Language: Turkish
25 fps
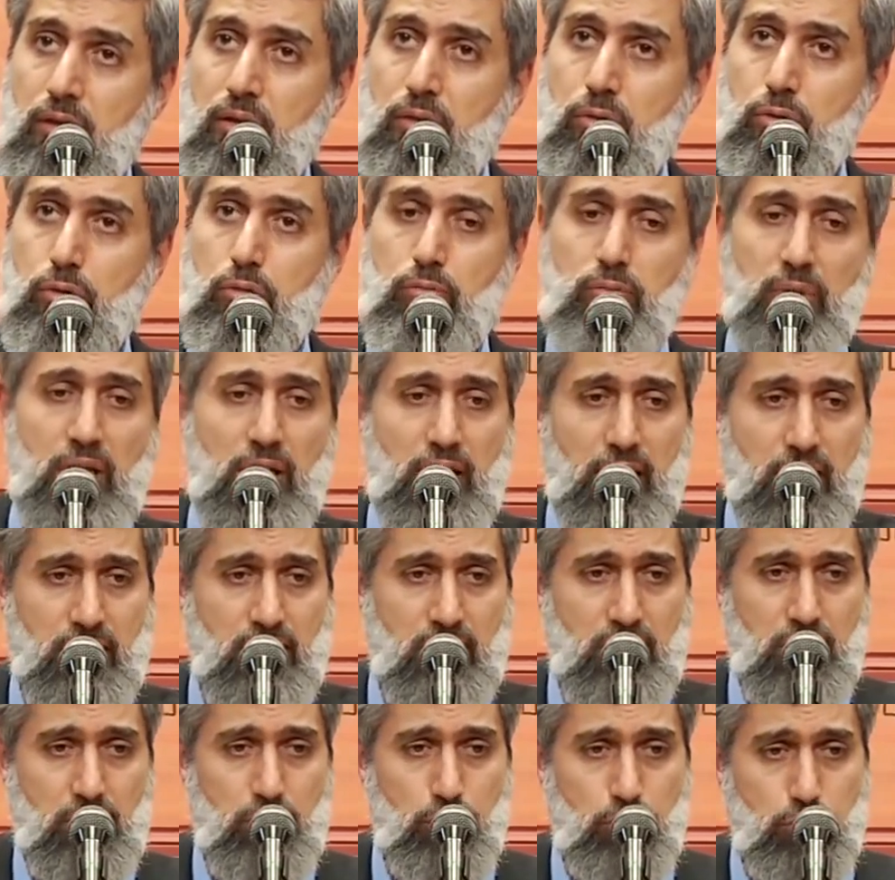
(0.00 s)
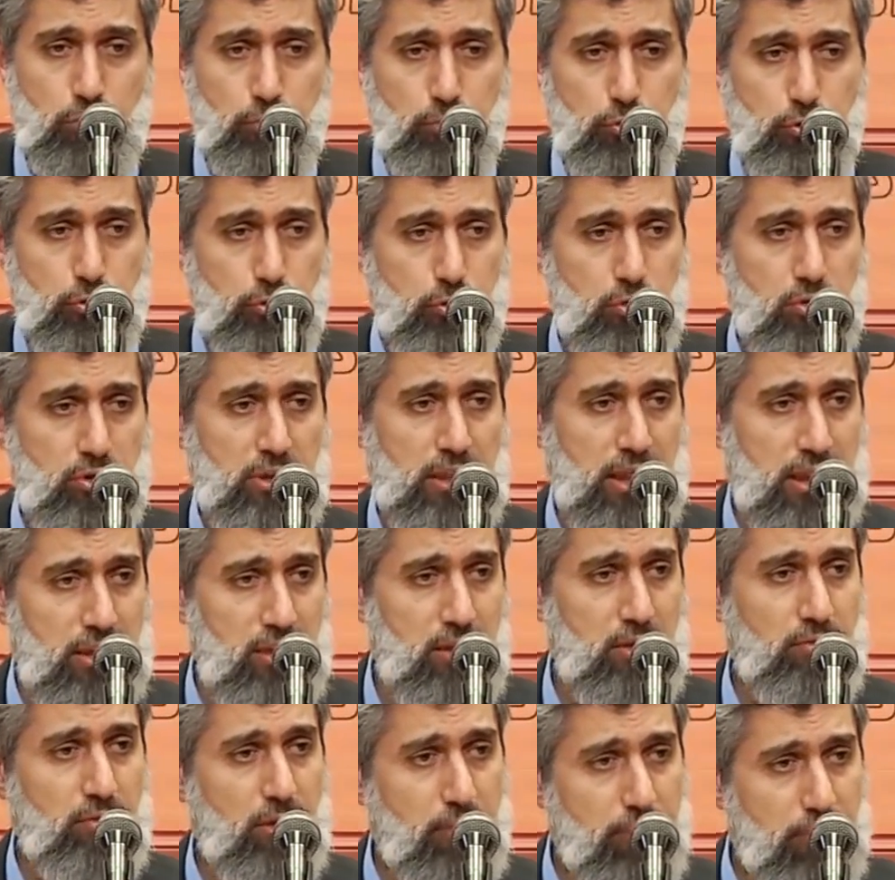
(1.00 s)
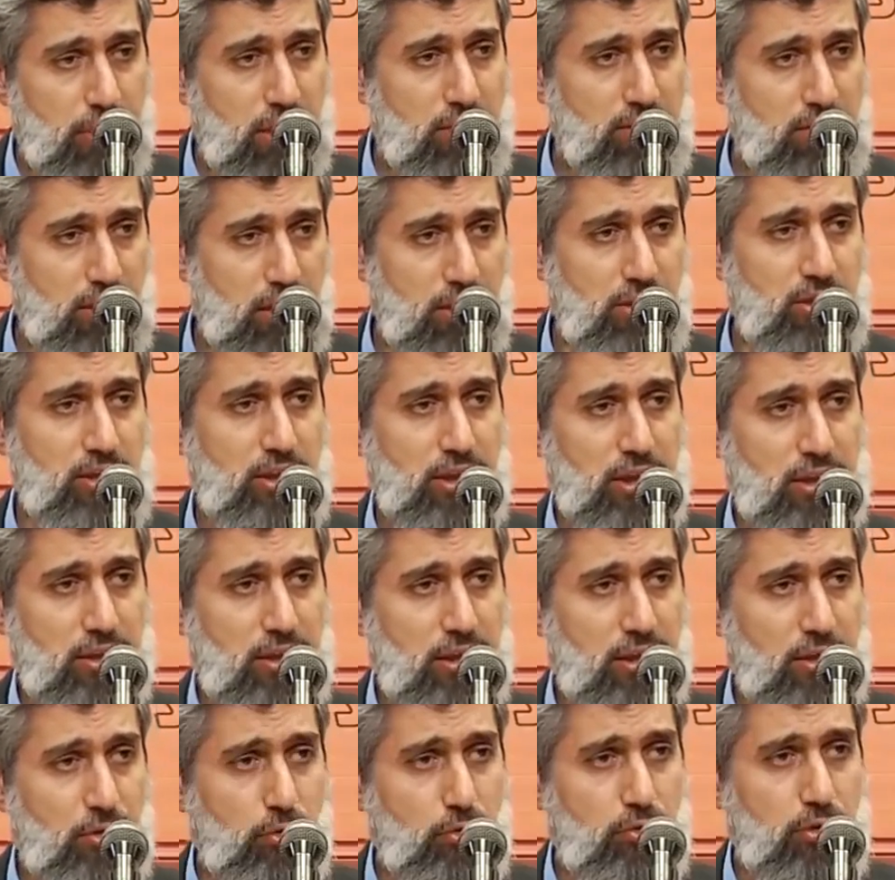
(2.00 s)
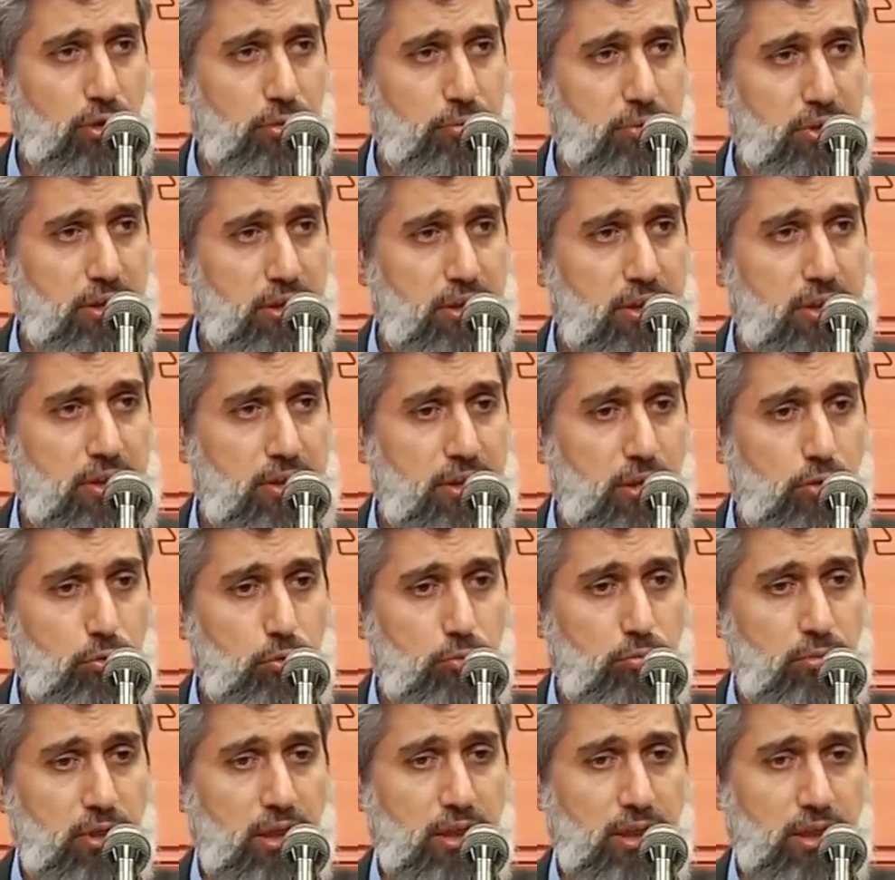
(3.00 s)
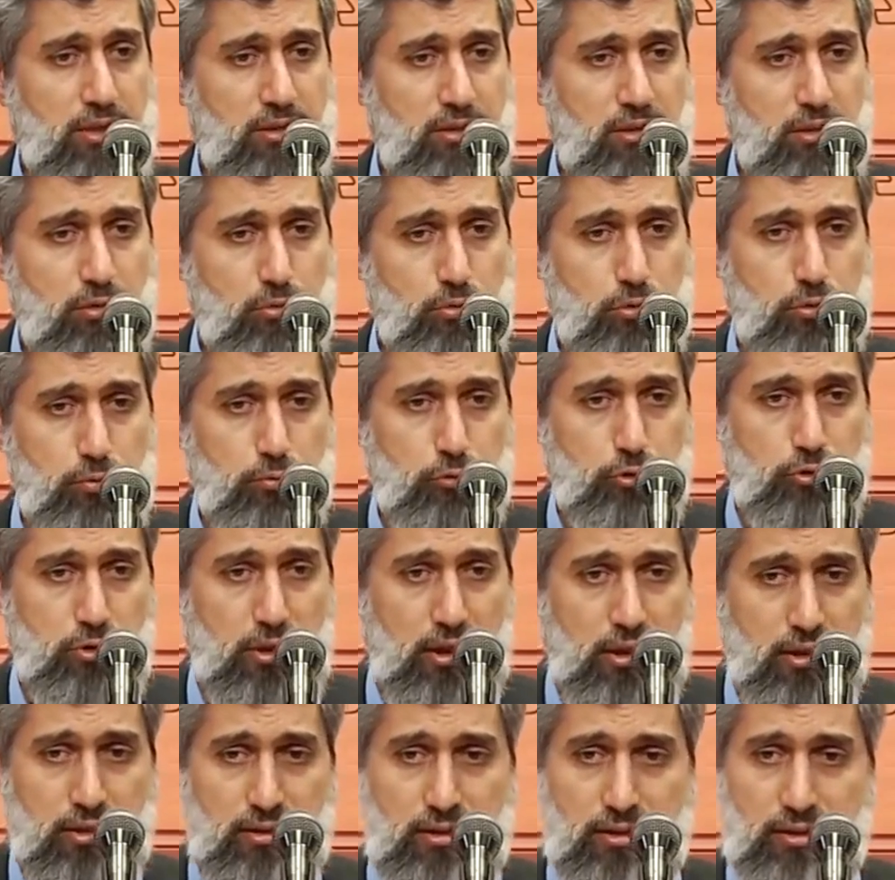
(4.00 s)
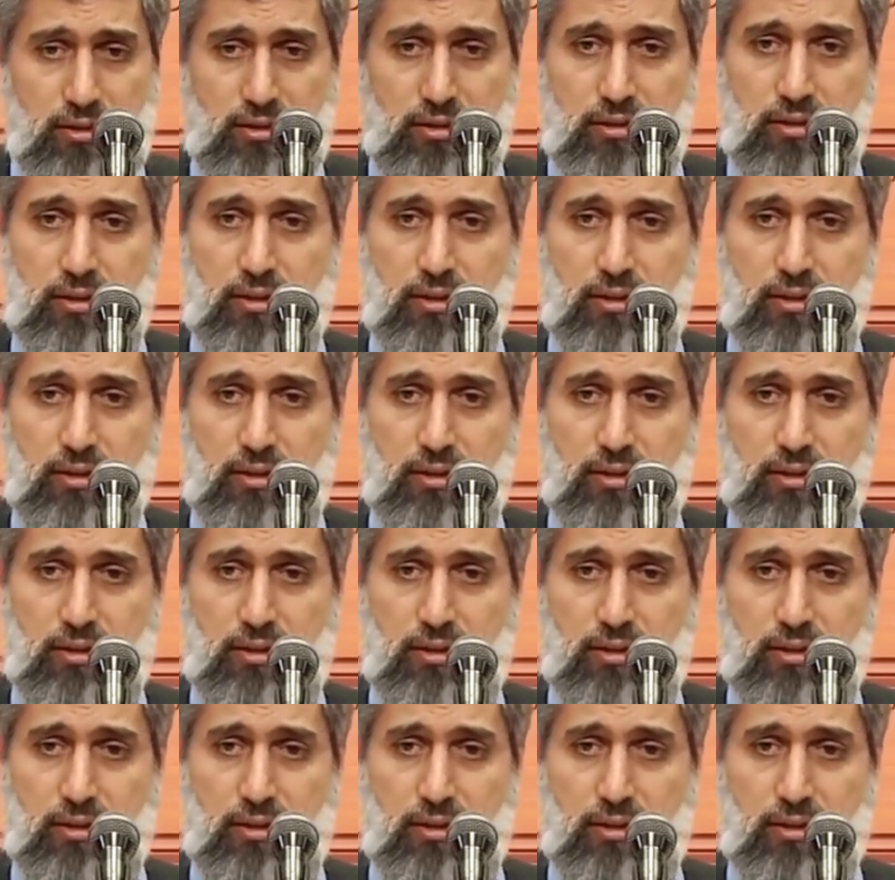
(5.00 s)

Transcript: Rumlara esir düşmüştü. Kendi ve bazı askerler onunla birlikte Rumlara esir düşmüşlerdi.